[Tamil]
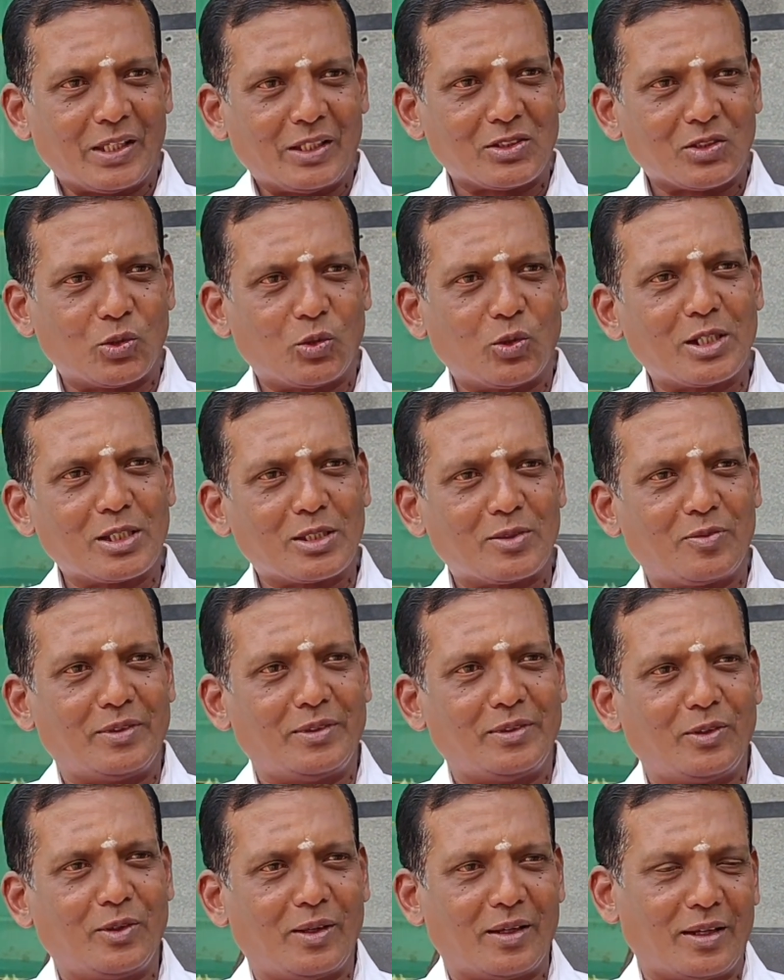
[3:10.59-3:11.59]
ஸ்டூடெண்ட்ஸ்
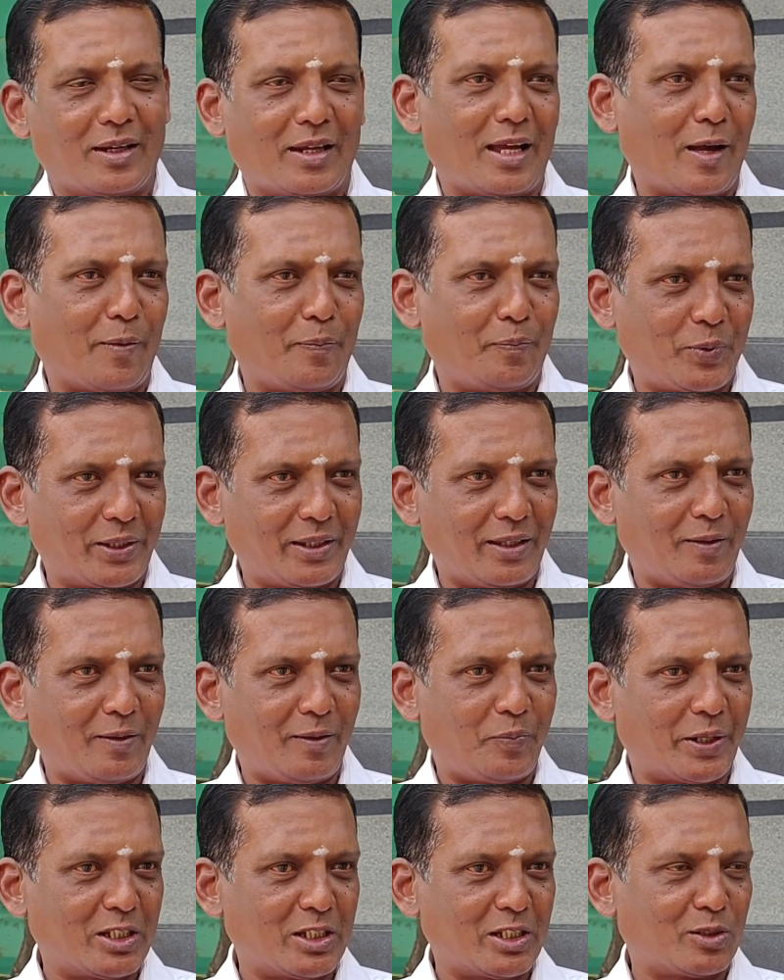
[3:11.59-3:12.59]
வந்து நான் அப்போ தான்
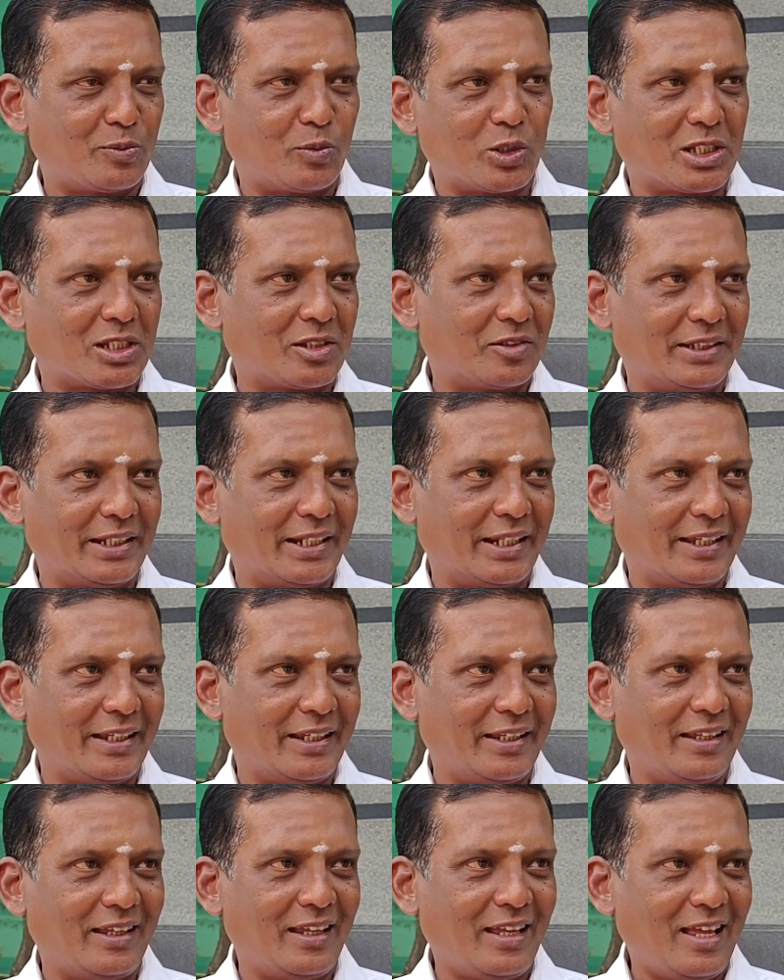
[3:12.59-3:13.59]
படித்து படித்து வந்திருக்கேன்
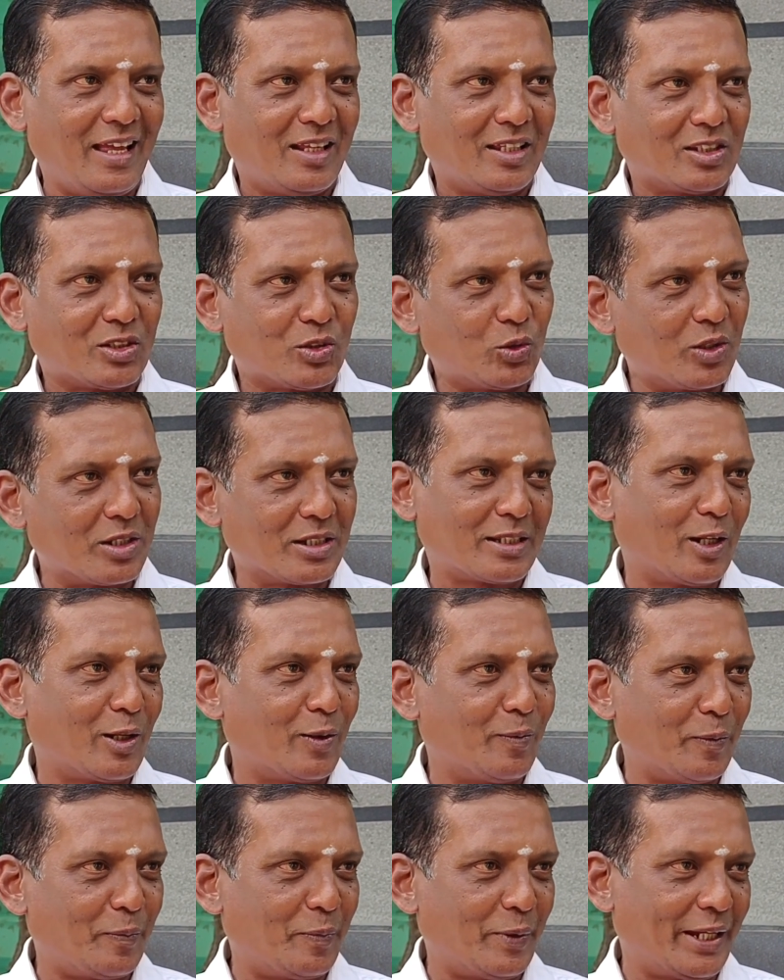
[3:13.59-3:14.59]
ஸ்டூடெண்ட்ஸ்லாம்
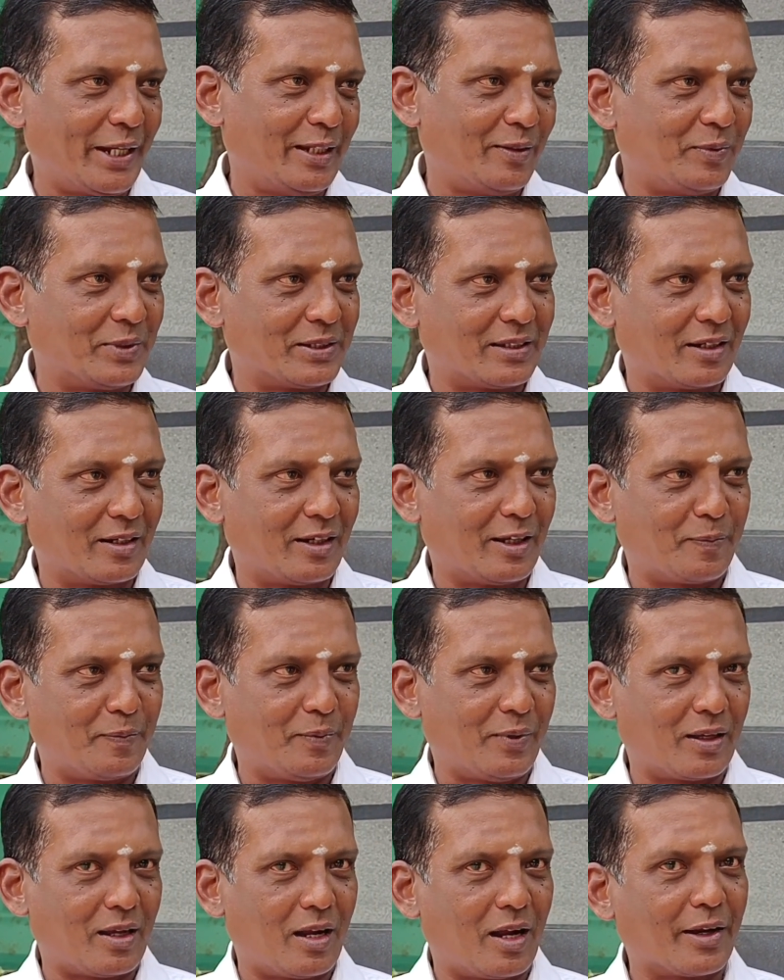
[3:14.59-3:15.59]
ரொம்ப பெரிய பசங்களாக
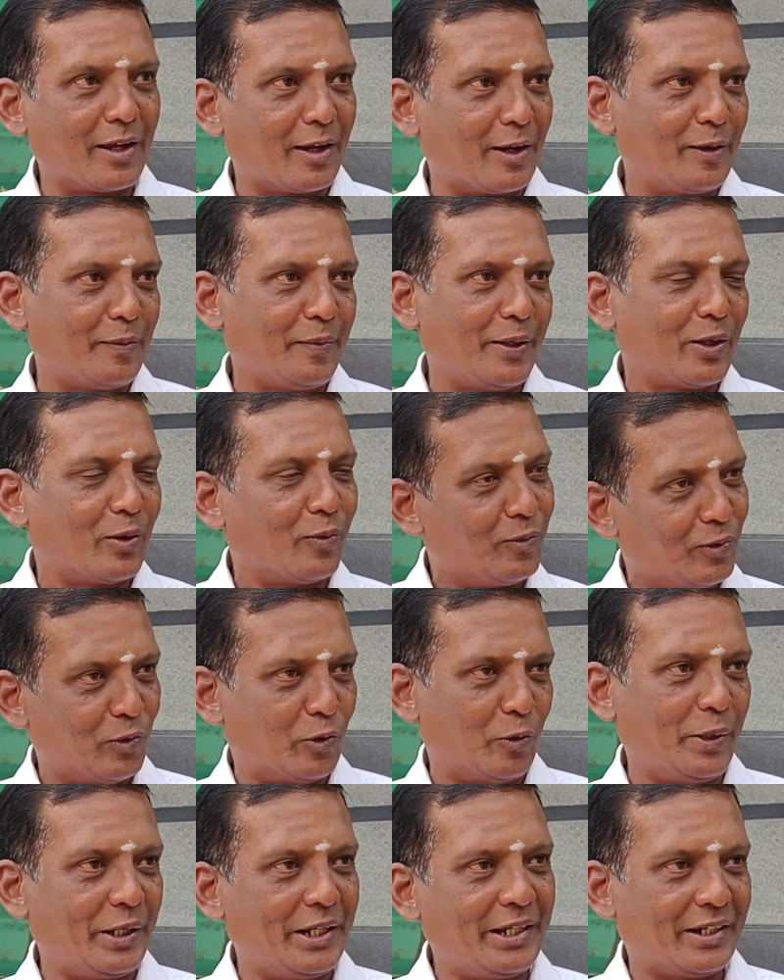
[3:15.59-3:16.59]
இருப்பாங்க ஆனாலுமே ரொம்ப
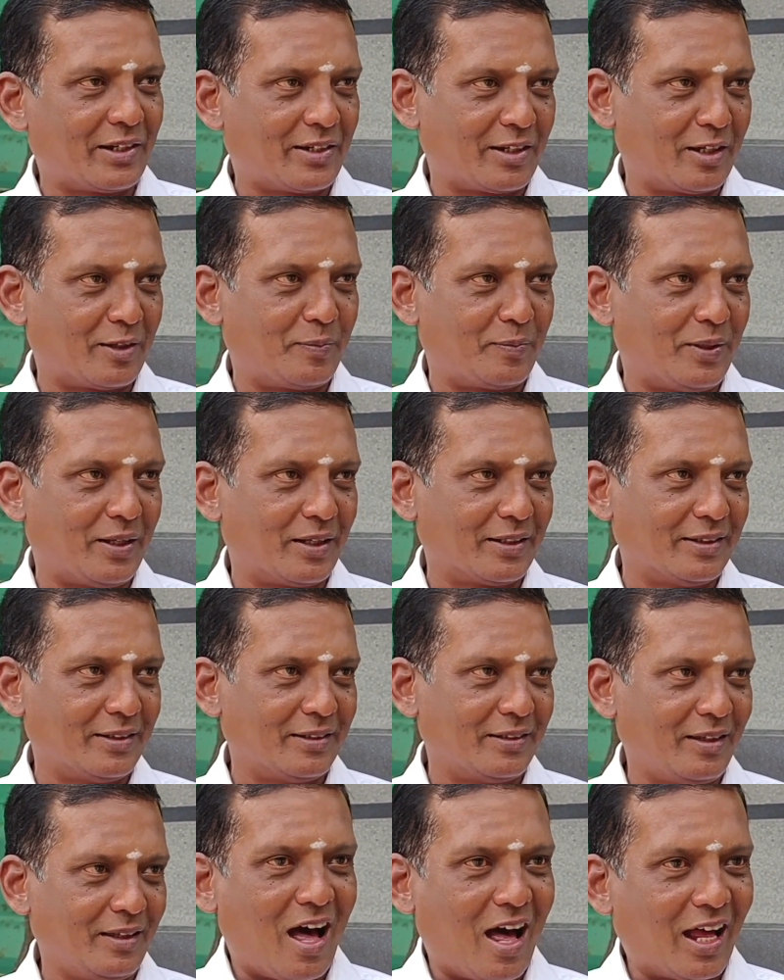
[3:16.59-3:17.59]
ஒபீடியண்ட்டாக இருப்பாங்க
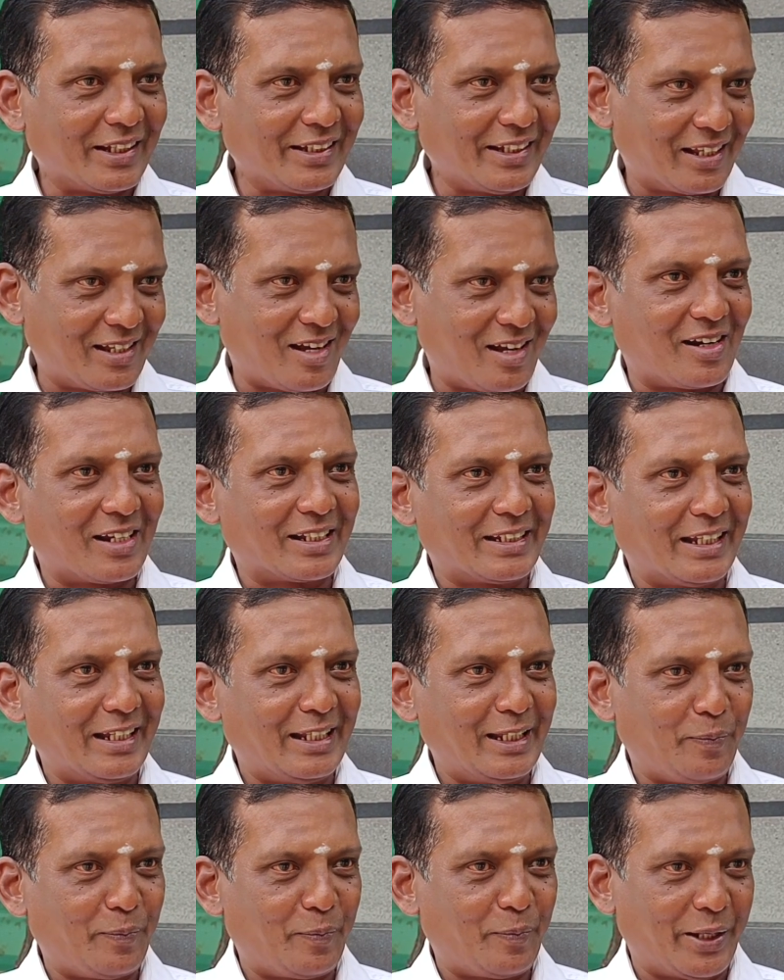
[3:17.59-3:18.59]
அந்த
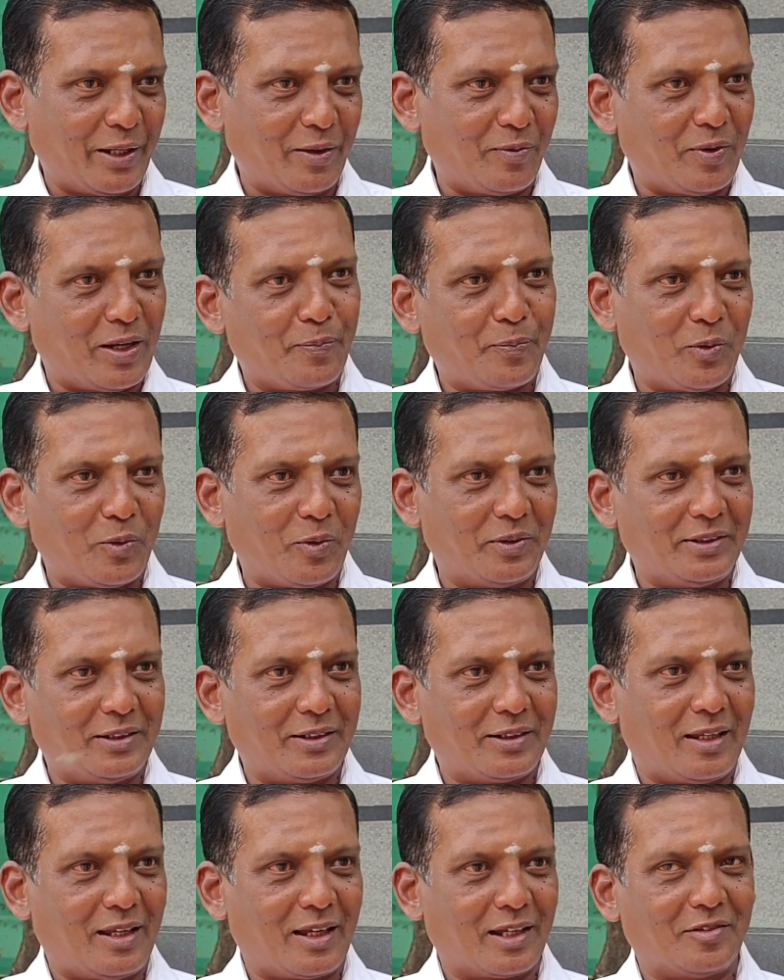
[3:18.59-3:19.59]
காலத்துலேருந்து இப்படியே அப்போ வந்து
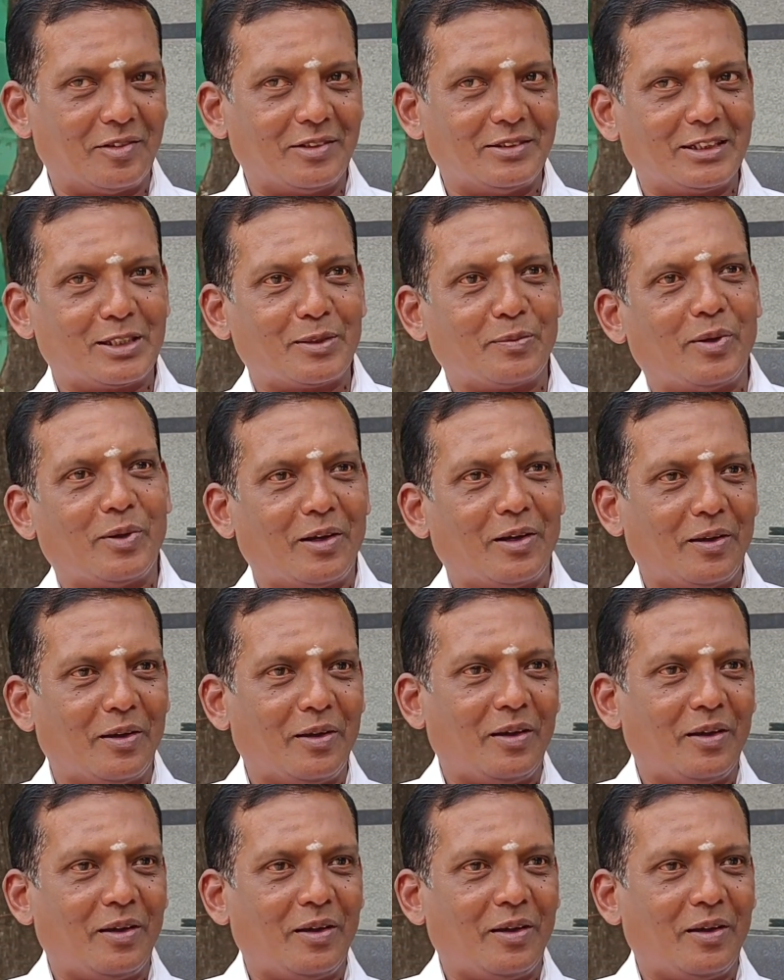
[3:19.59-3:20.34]
நாங்கள் வந்து சும்மா